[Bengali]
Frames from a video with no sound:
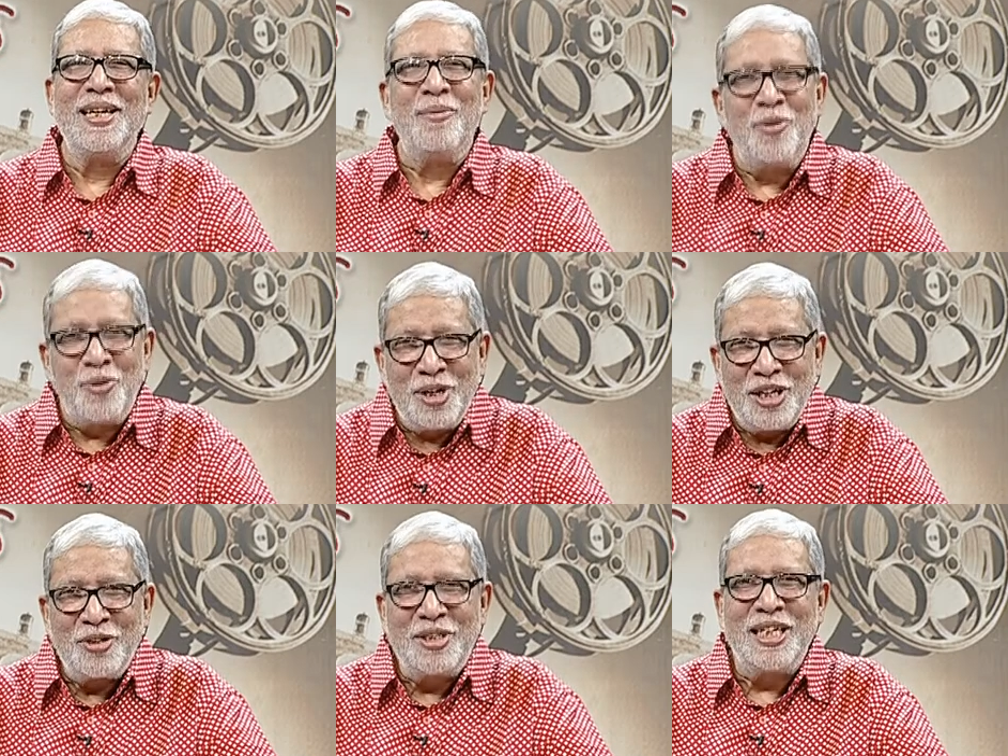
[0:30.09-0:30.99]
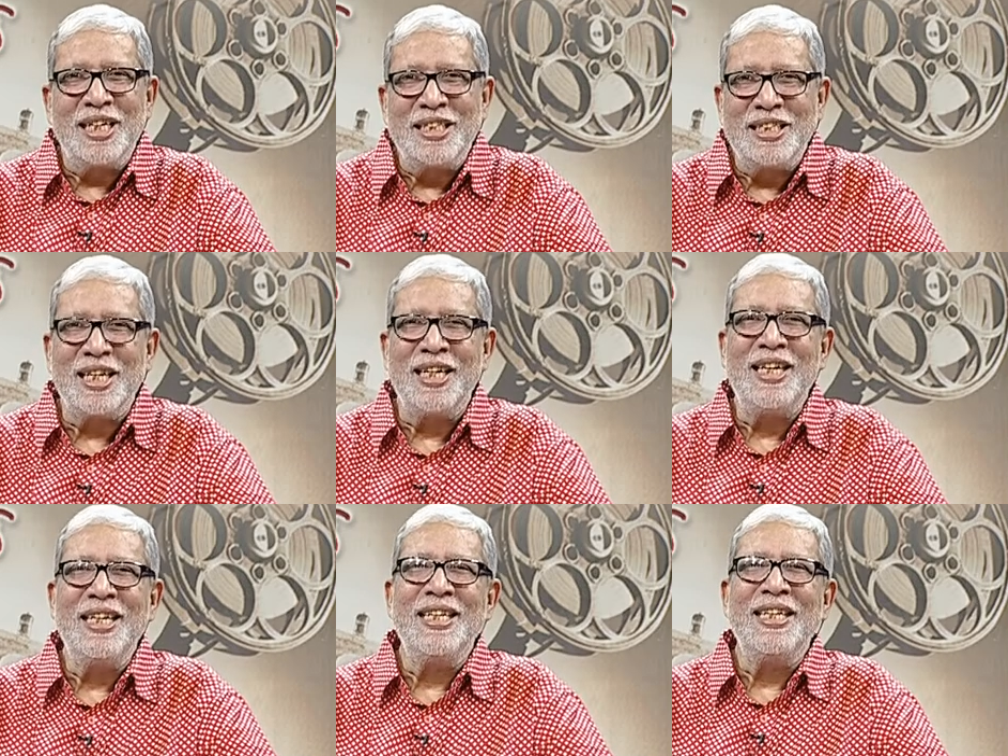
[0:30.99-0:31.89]
এবং উনিশশো সালে
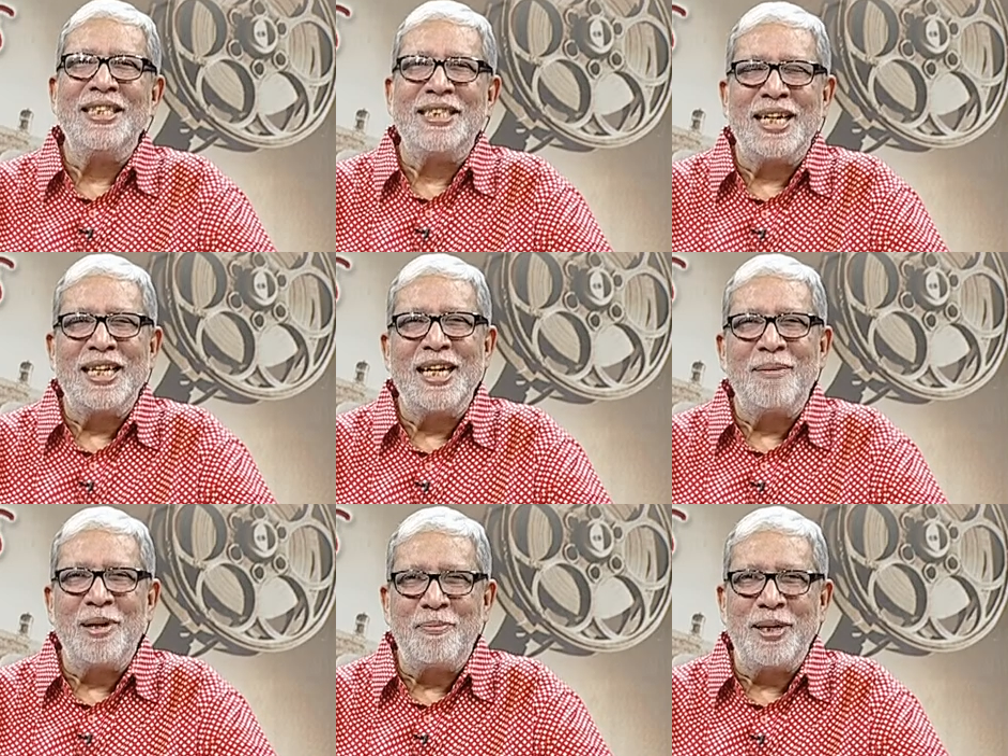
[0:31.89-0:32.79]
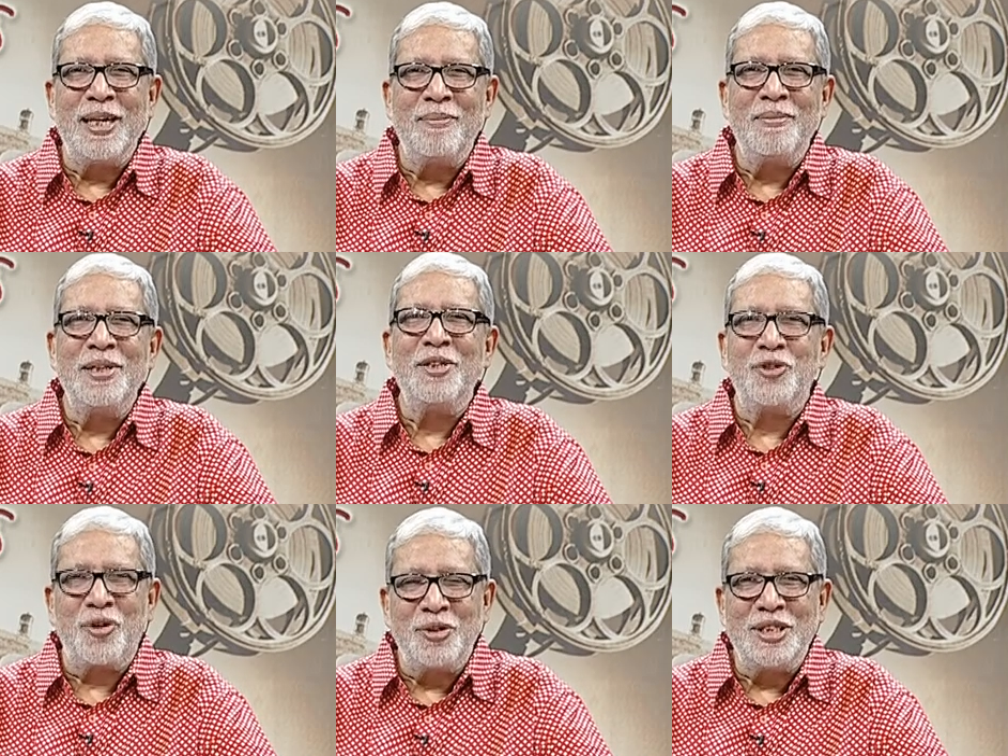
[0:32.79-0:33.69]
তাকে আমরা পেলাম
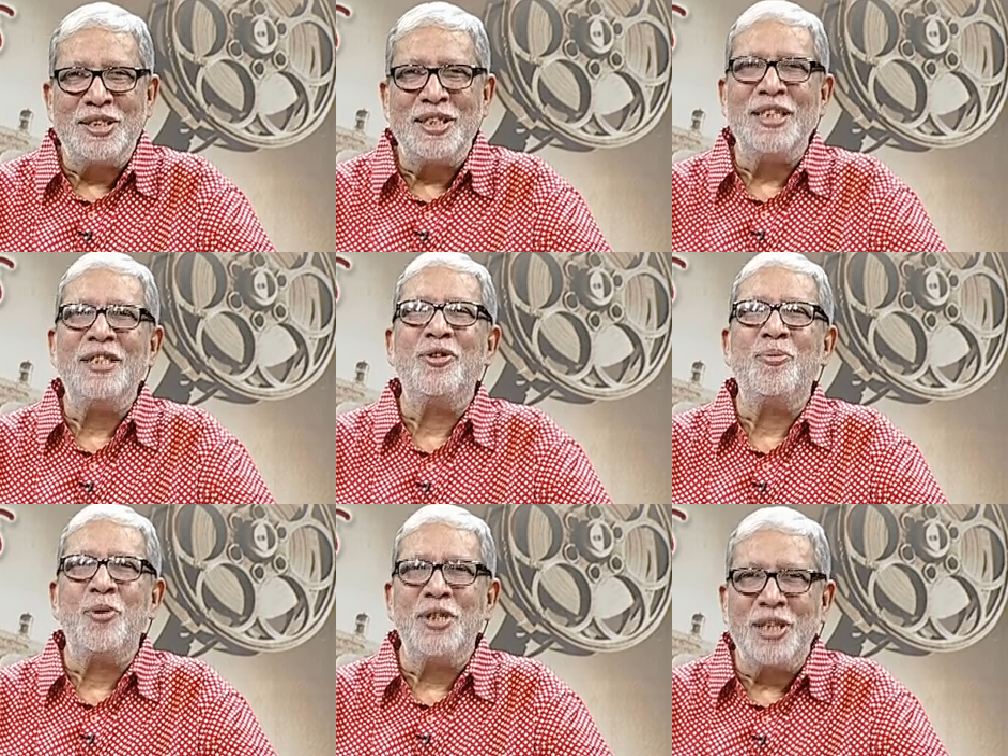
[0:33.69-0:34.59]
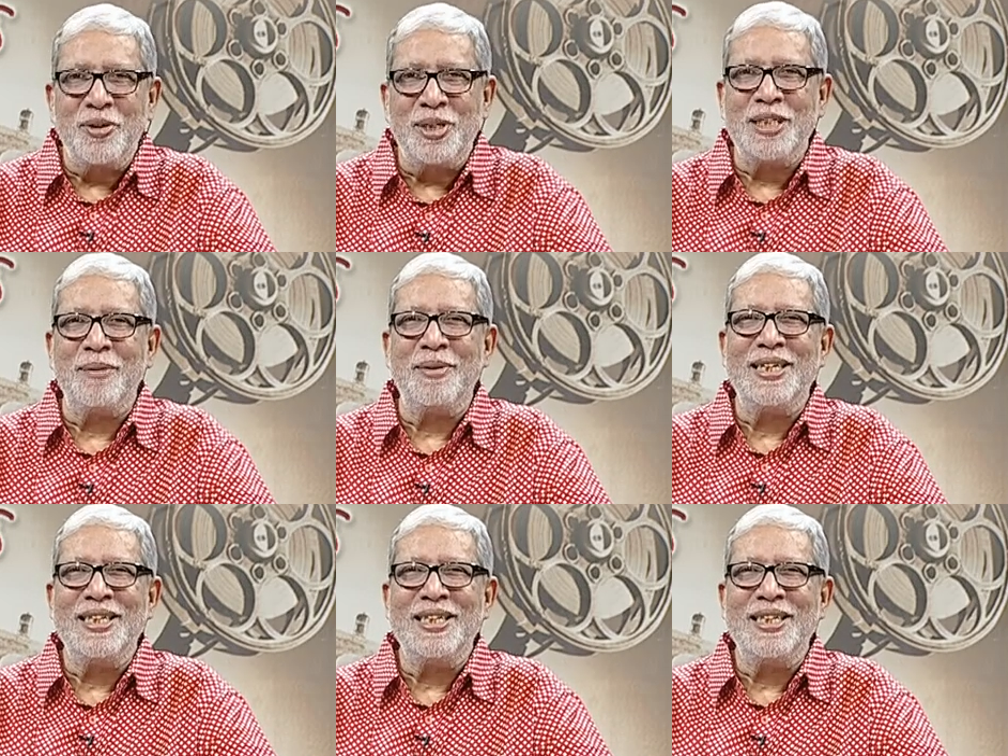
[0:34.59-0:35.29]
চলচ্চিত্রের নৃত্য পরিচালক হিসেবে